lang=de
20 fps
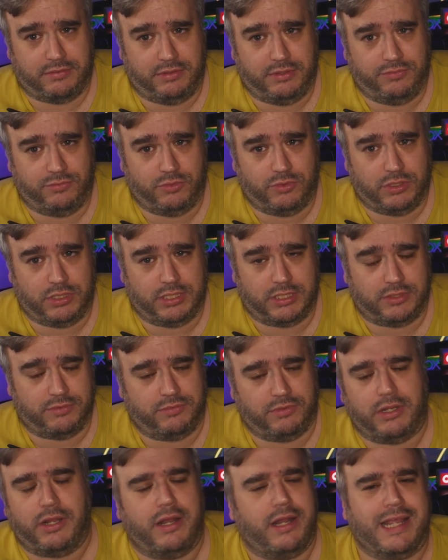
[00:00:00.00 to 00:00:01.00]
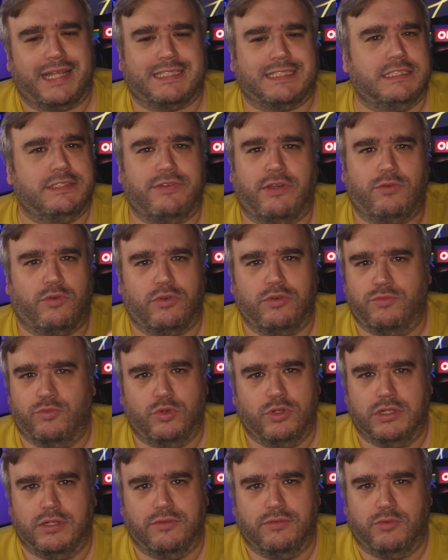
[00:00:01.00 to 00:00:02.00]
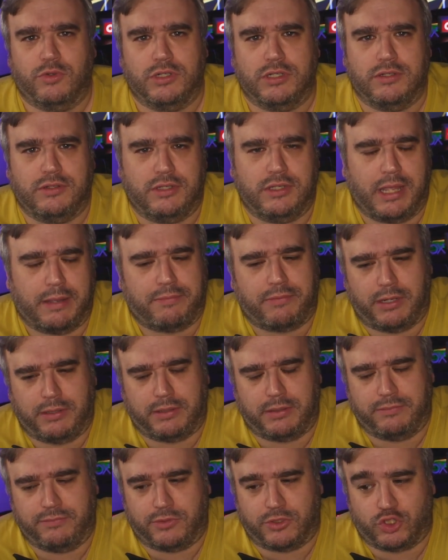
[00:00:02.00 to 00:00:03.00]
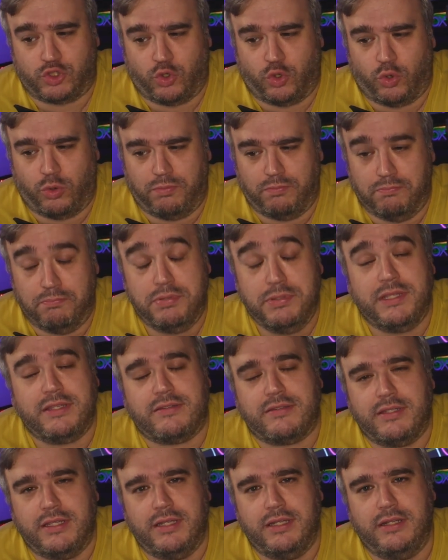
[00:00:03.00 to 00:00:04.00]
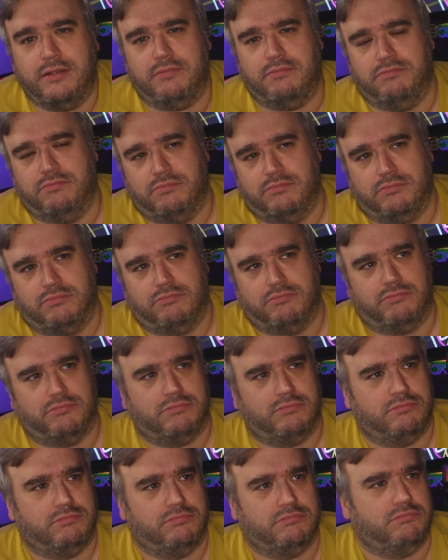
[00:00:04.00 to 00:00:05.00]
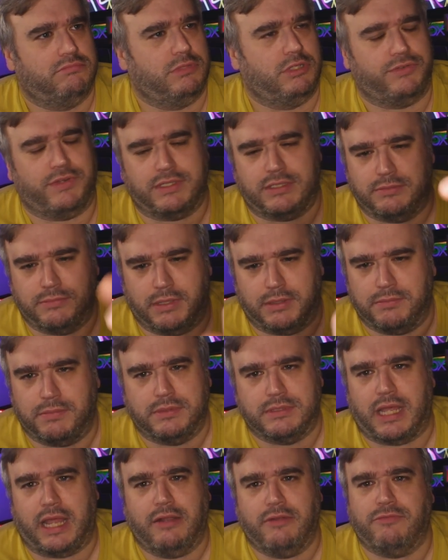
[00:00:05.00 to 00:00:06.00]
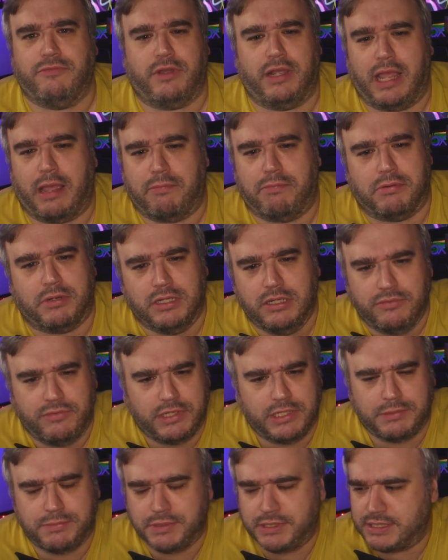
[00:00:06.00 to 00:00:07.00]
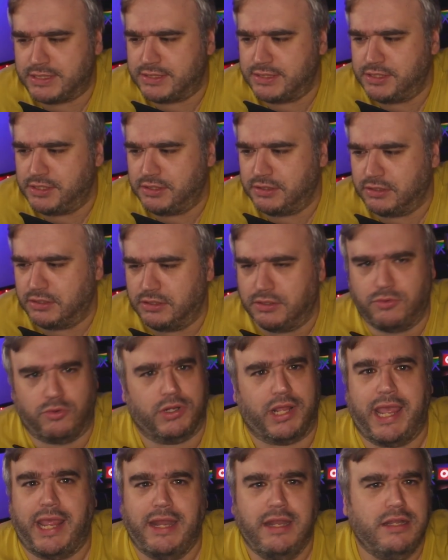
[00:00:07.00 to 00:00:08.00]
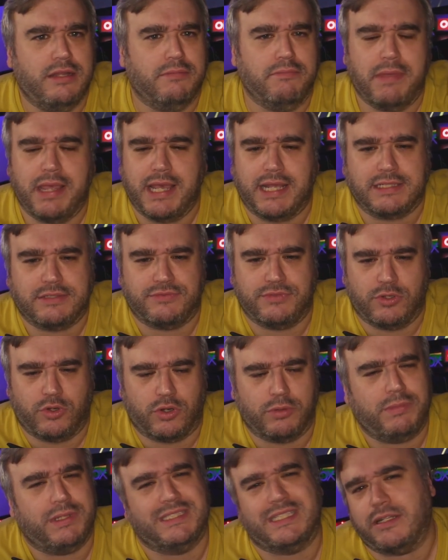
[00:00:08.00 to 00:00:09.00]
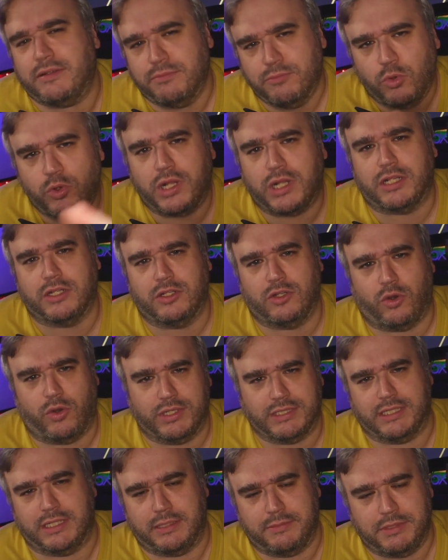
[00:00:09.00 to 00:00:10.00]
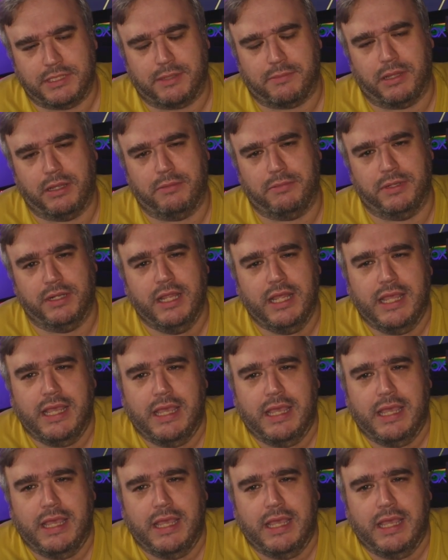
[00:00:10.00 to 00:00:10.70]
die wurde ja in den ersten zwei Wochen wurde, wurde die App halt eben verschoben, bis hin, ich weiß nicht mal, bis Anfang April, wenn ich mich jetzt nicht irre, oder Ende März, wie auch immer. Es hat einen Monat gedauert, seitdem ich dabei bin,